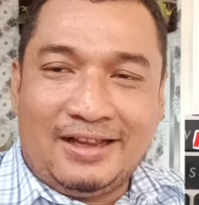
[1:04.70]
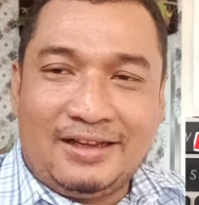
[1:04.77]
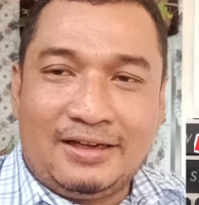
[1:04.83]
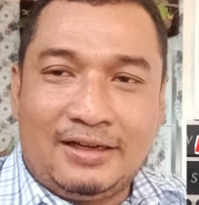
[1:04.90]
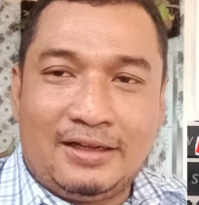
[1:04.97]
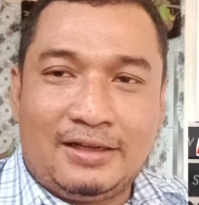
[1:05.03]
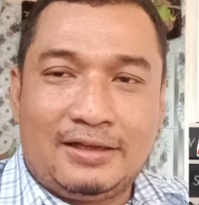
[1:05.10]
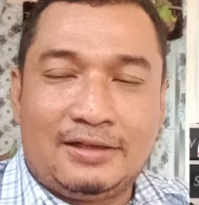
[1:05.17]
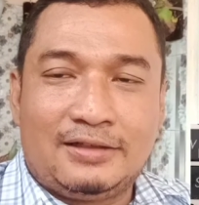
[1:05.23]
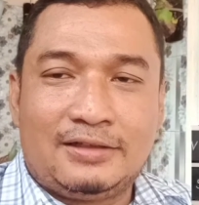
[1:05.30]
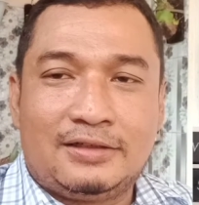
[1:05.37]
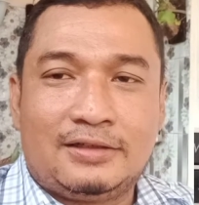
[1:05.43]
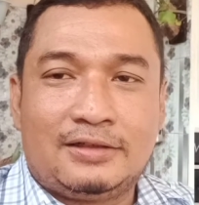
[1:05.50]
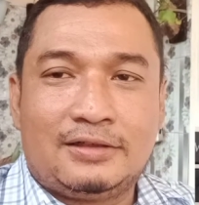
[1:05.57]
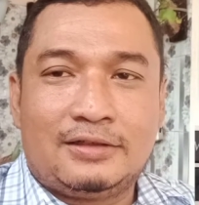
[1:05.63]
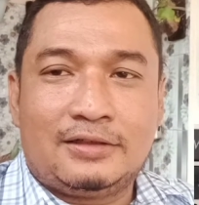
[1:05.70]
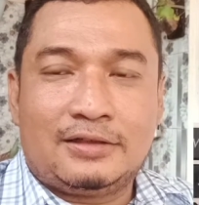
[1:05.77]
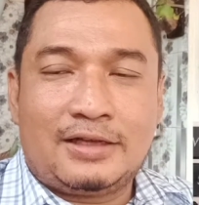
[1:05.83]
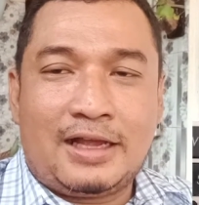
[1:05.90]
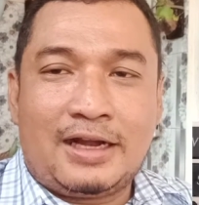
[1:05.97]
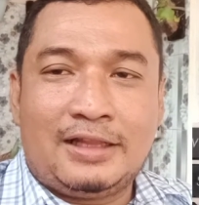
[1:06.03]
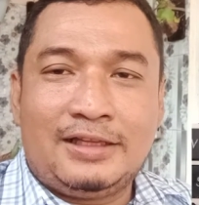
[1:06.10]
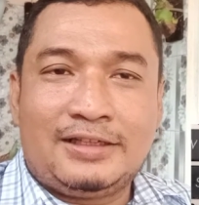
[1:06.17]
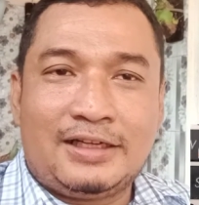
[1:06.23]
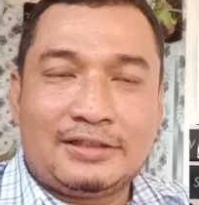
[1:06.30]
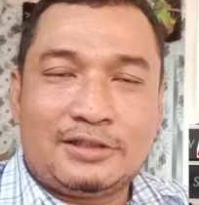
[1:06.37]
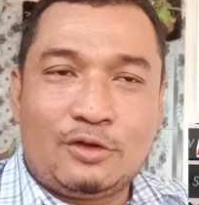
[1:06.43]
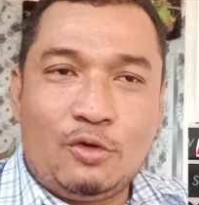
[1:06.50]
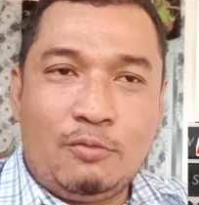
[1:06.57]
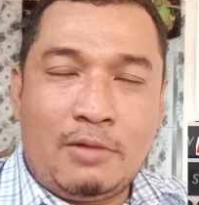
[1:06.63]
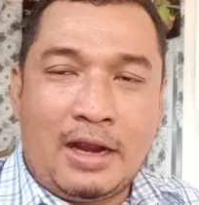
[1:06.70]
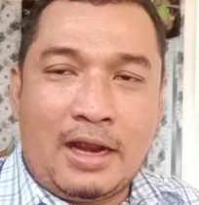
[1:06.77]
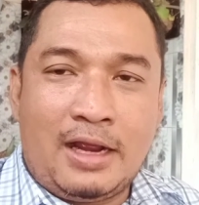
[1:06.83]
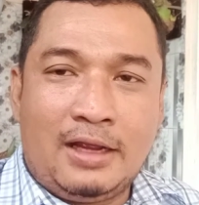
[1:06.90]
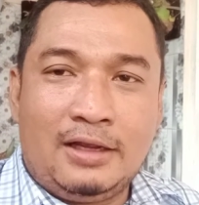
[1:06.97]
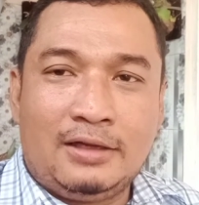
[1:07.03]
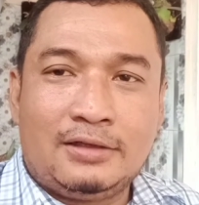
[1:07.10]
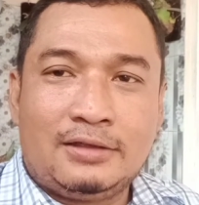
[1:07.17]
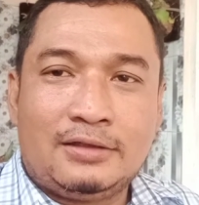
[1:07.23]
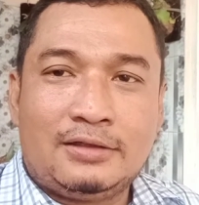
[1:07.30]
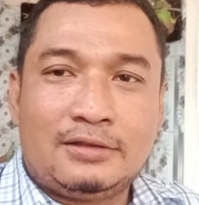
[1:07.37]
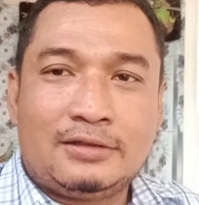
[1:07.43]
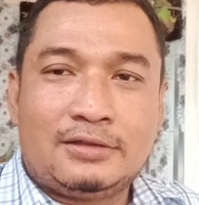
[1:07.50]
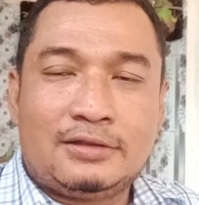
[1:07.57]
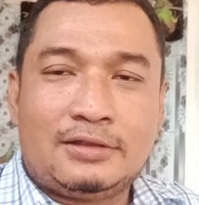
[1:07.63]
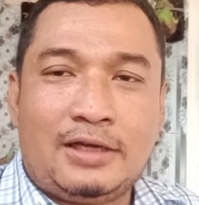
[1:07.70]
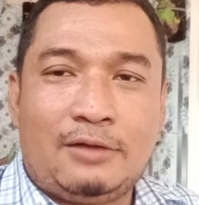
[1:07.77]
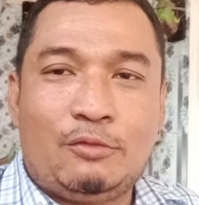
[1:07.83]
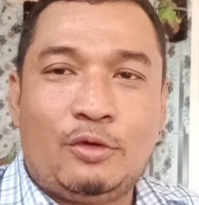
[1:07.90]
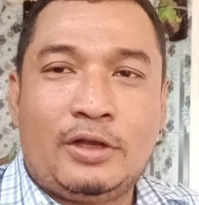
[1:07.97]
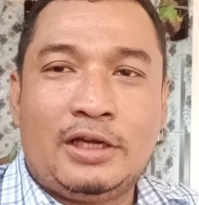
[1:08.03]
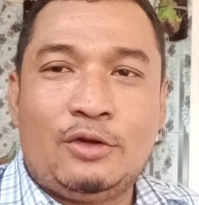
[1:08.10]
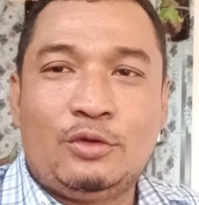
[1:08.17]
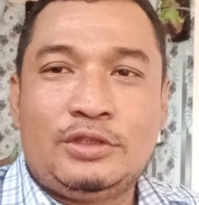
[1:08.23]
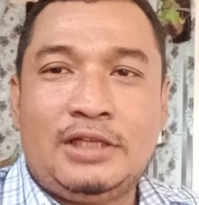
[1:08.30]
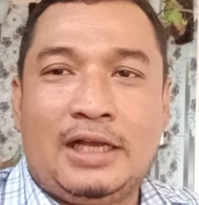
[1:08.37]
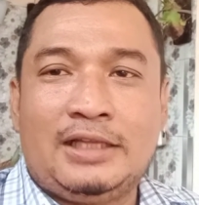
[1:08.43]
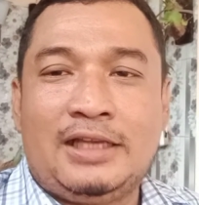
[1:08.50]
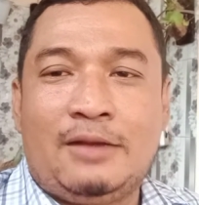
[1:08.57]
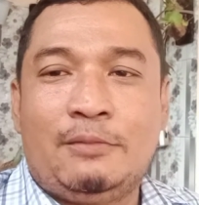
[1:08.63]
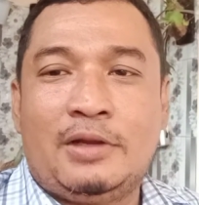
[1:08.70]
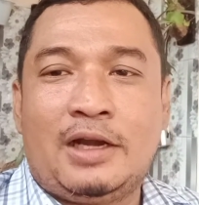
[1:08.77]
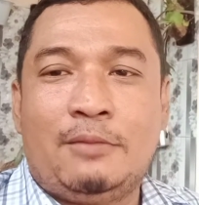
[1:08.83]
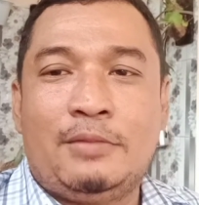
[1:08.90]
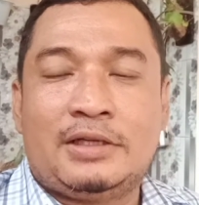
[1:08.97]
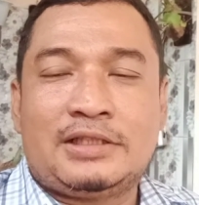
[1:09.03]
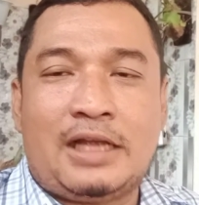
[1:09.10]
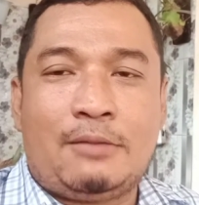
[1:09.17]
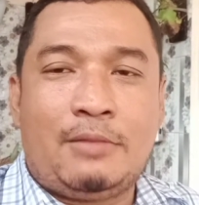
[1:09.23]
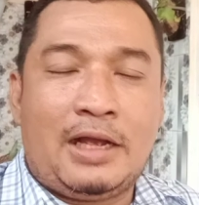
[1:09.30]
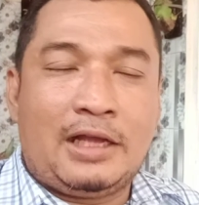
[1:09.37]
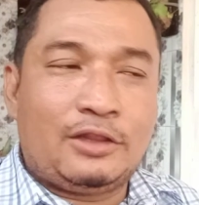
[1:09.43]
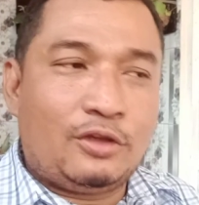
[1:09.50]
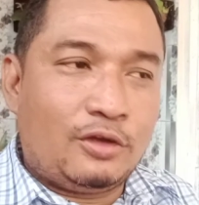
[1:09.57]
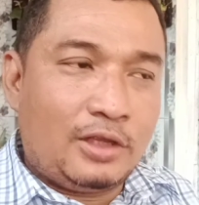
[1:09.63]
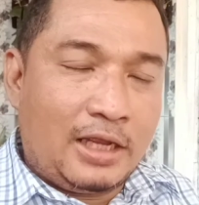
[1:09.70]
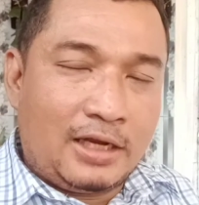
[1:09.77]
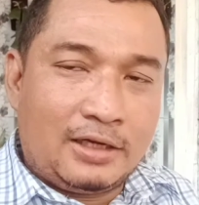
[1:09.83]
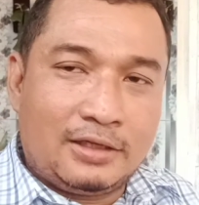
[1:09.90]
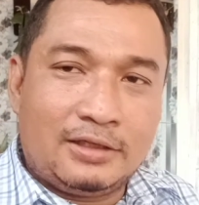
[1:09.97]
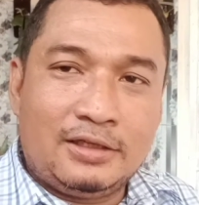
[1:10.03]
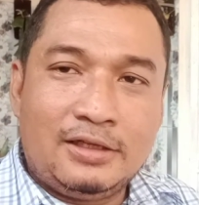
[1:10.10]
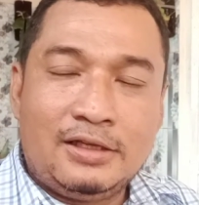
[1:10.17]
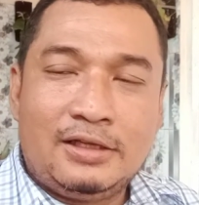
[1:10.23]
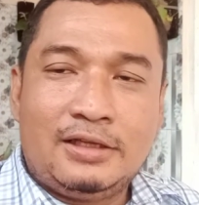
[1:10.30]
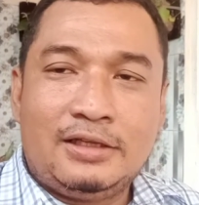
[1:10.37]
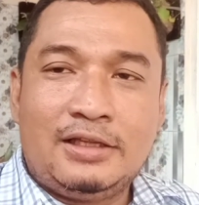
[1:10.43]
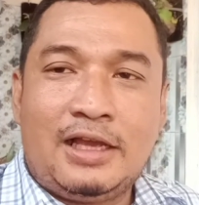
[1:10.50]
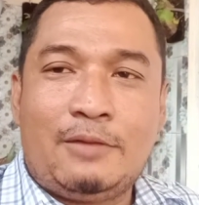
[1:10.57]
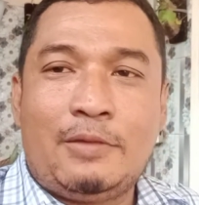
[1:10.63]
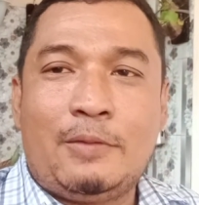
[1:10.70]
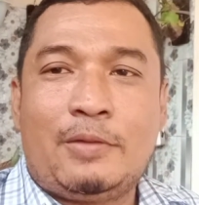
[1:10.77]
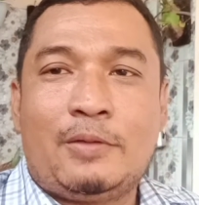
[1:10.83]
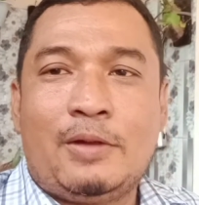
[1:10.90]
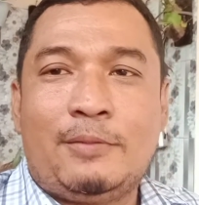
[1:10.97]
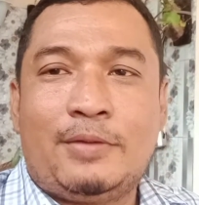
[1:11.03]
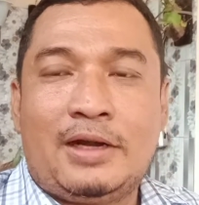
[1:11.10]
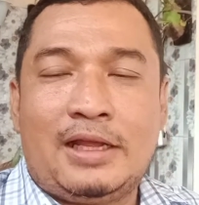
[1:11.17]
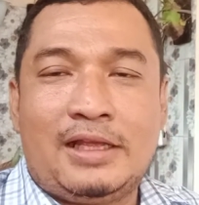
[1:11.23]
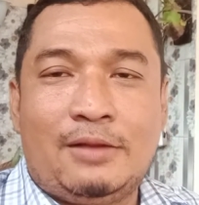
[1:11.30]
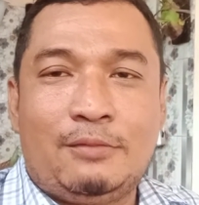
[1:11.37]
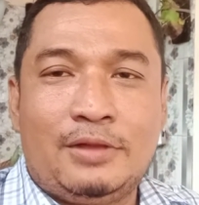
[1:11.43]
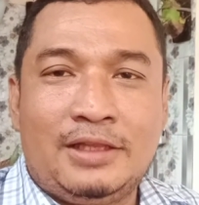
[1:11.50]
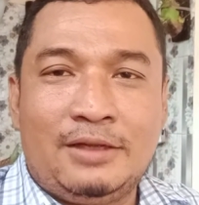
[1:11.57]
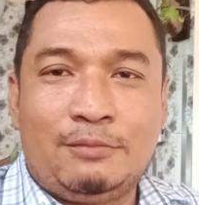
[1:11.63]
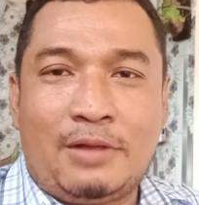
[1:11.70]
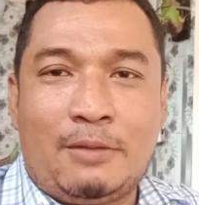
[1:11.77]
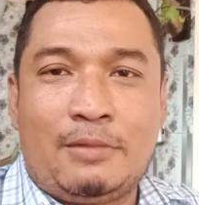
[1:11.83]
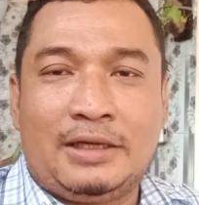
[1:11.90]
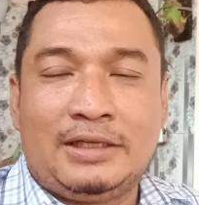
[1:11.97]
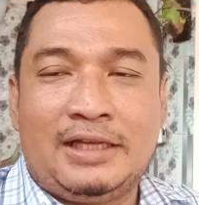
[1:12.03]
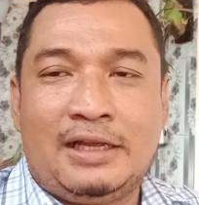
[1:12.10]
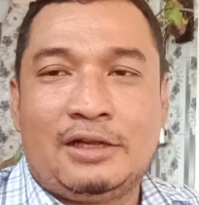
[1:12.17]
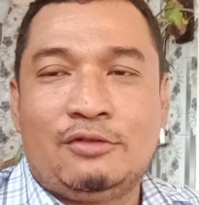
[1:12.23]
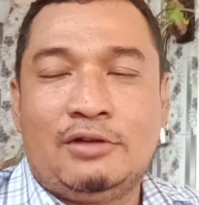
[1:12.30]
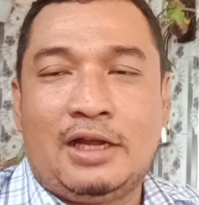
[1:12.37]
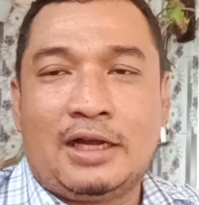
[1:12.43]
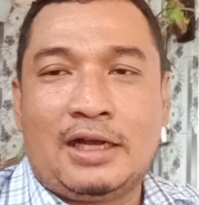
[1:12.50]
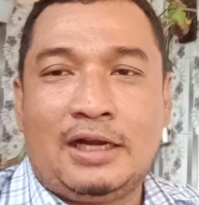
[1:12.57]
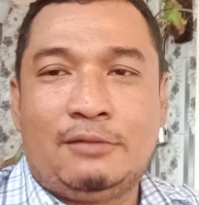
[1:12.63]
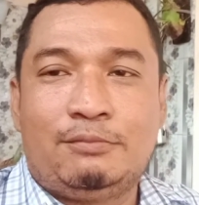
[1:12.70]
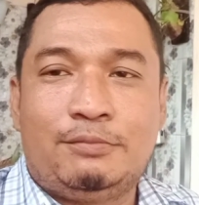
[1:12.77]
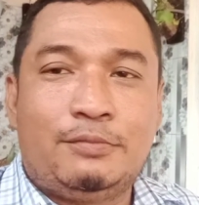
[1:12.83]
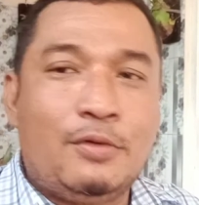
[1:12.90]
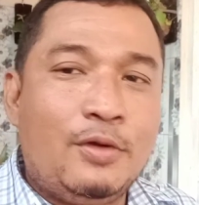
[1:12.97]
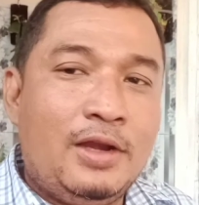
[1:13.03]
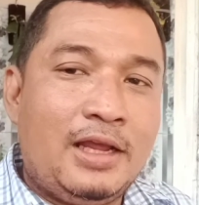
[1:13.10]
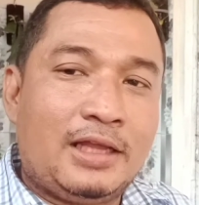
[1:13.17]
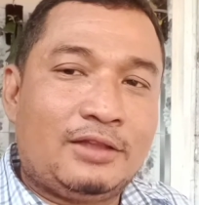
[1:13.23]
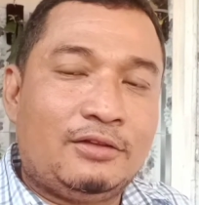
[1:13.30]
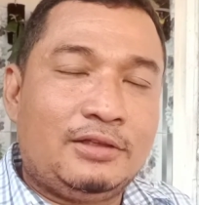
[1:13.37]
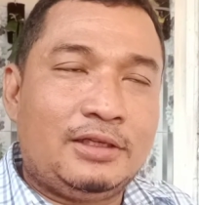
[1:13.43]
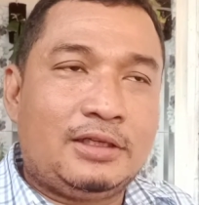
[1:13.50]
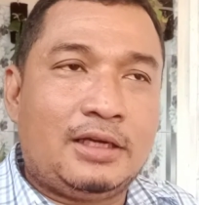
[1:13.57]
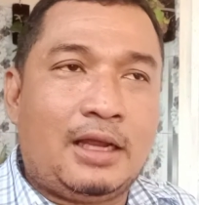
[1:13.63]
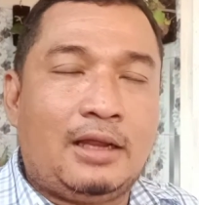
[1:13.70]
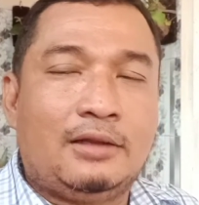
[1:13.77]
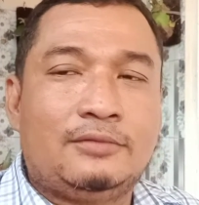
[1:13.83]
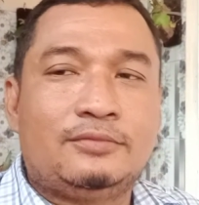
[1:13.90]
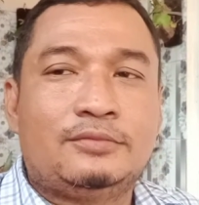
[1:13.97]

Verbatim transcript: Nah, karena tidak serumah dan mungkin usianya hampir-hampir sama atau yang ya member-member lah yang penting pamannya yang gunakan boleh atau tidak